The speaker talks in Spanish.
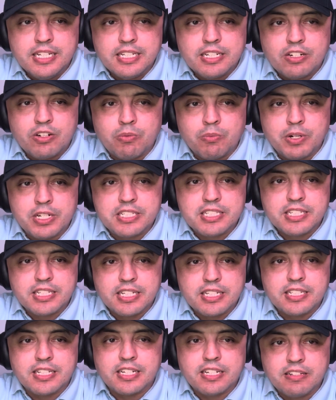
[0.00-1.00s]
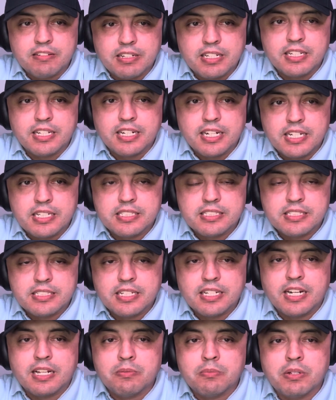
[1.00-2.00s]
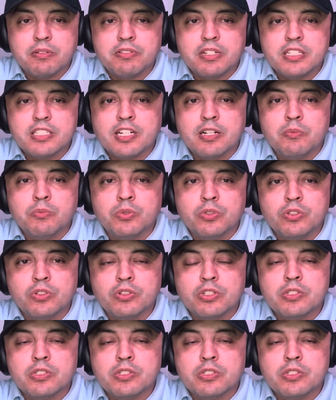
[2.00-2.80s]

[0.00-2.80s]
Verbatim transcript: como el siguiente nivel de las, de las mafias del mundo.